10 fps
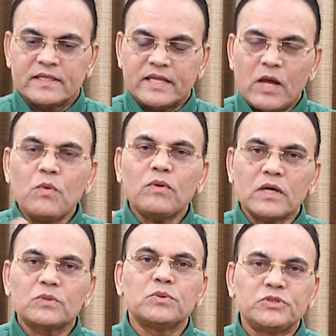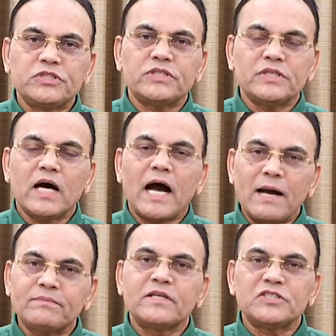ग्रहों का गोचर
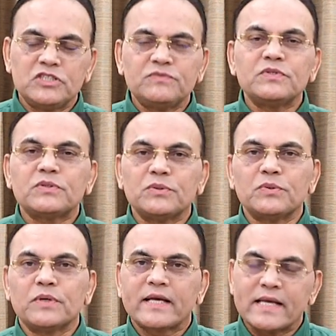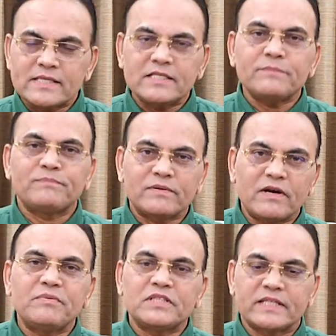आपके जीवन को कैसे
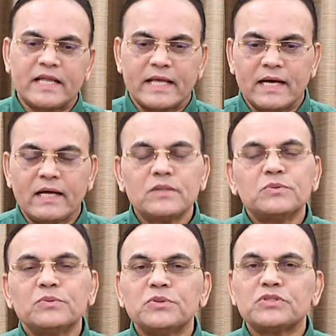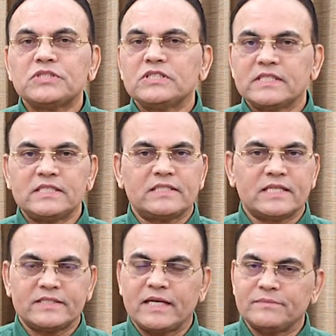प्रभावित करेगा उस चीज की
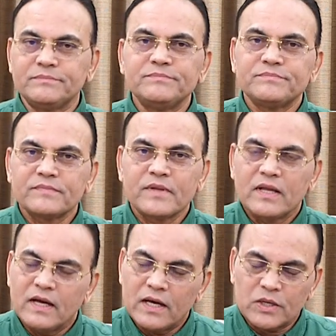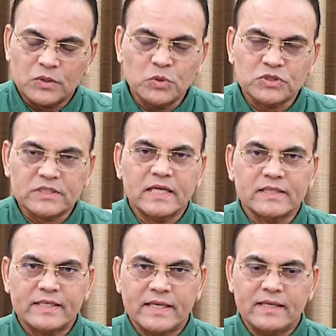चर्चा हम हर रोज
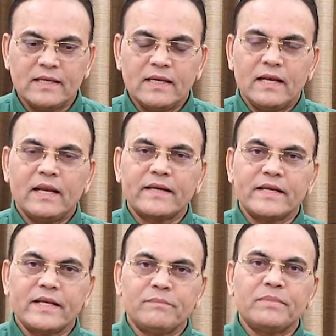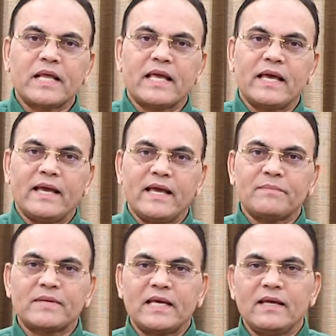करते हैं लकी नंबर क्या है
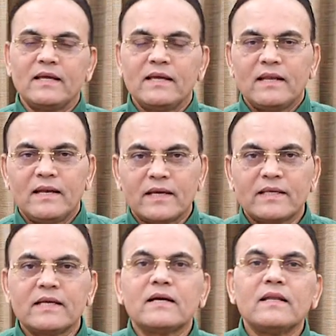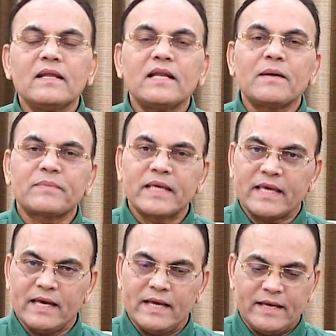आपके लकी कलर आपके
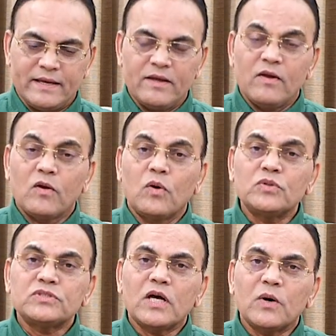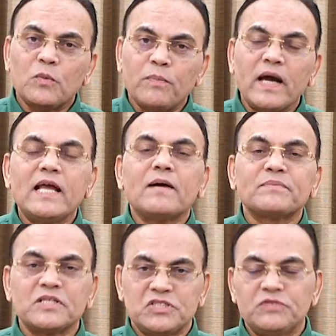क्या है कौन सा उपाय
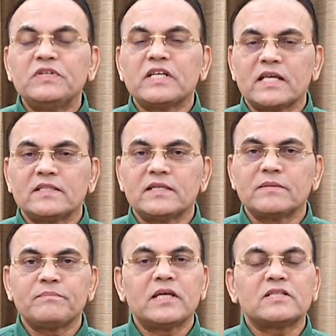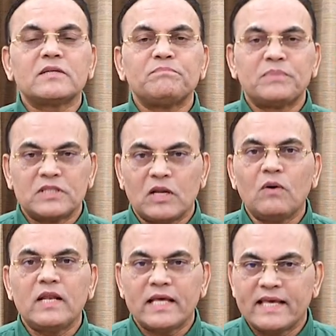आपके जीवन के अंदर बेहतर
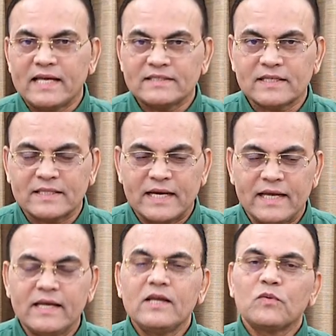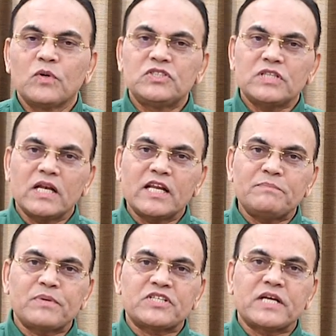बदलाव लेके आ सकता है कोई चल रही
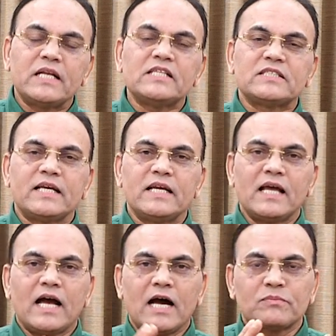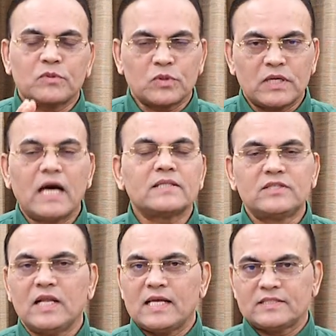परेशानी से आपको
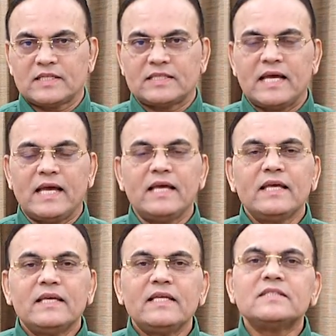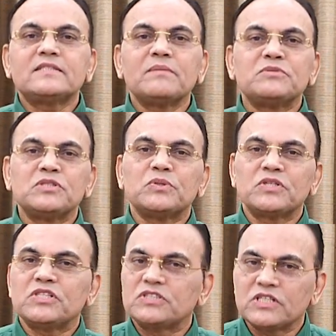राहत दिला सकता है इन सब चीजों
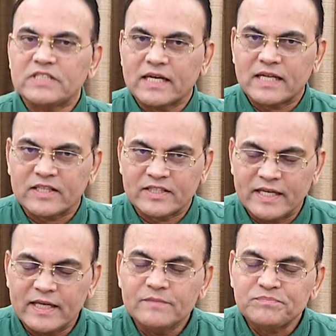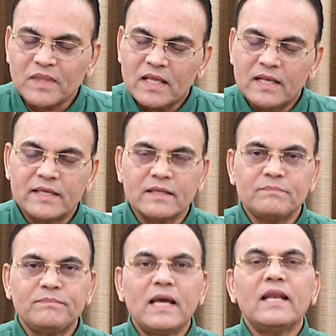की चर्चा करते हैं लेकिन
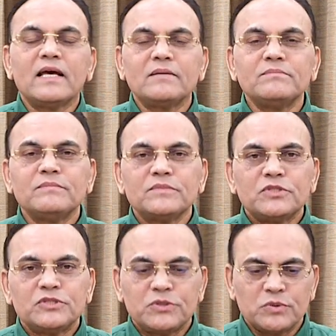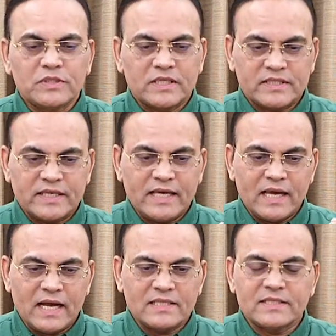पहले हम शुरू करते हैं
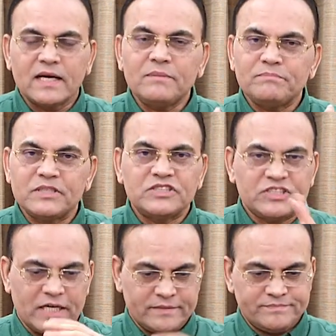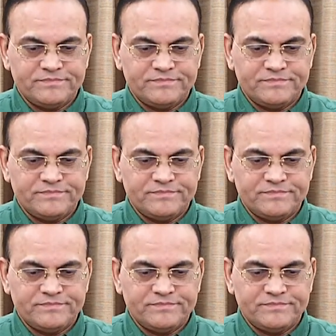आज का पंचांग